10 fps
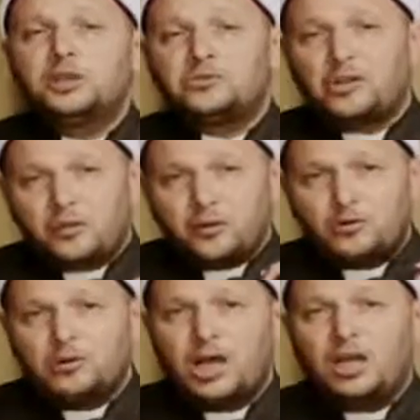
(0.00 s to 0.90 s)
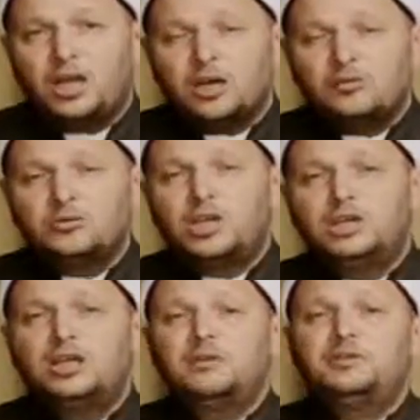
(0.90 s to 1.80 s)
ينتظرون أن يكون
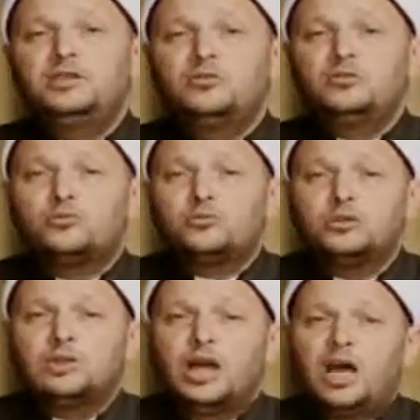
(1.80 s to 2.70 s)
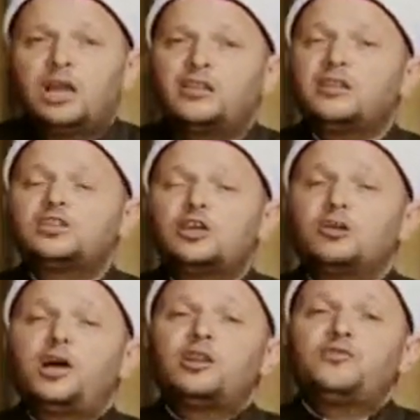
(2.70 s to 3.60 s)
النبي الذي
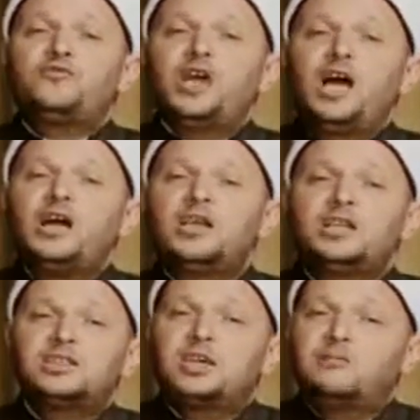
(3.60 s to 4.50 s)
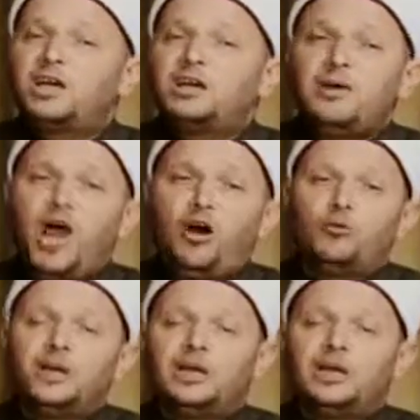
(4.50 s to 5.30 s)
سيبعث في آخر الزمان معهم